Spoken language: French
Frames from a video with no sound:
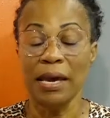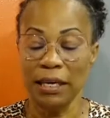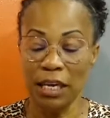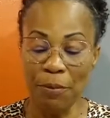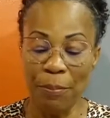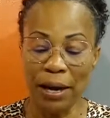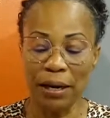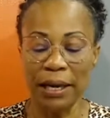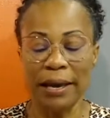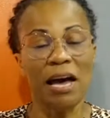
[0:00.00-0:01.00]
Il
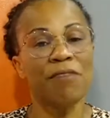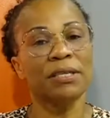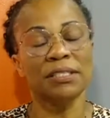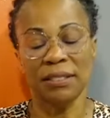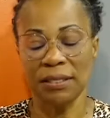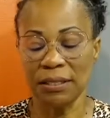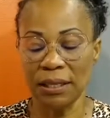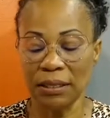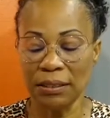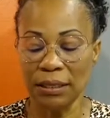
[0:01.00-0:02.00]
parlait avec
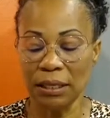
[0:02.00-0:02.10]
sincérité